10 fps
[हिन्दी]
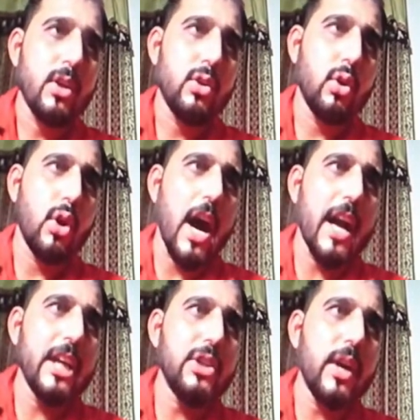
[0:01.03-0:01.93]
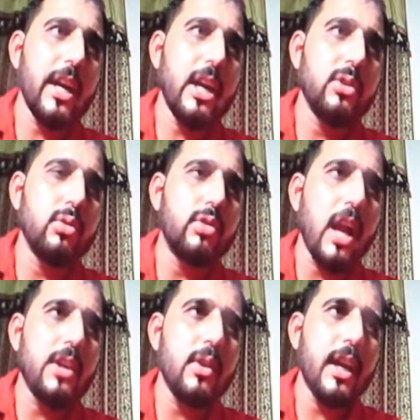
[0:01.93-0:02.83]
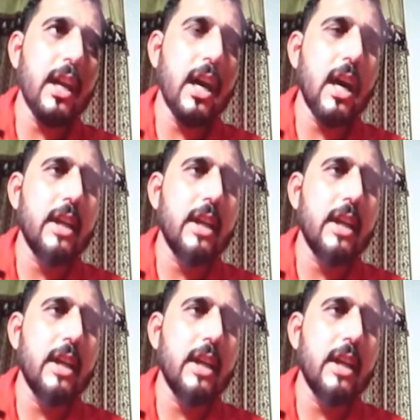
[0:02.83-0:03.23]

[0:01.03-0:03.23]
तो आगे जो है ना दूसरा जो है ना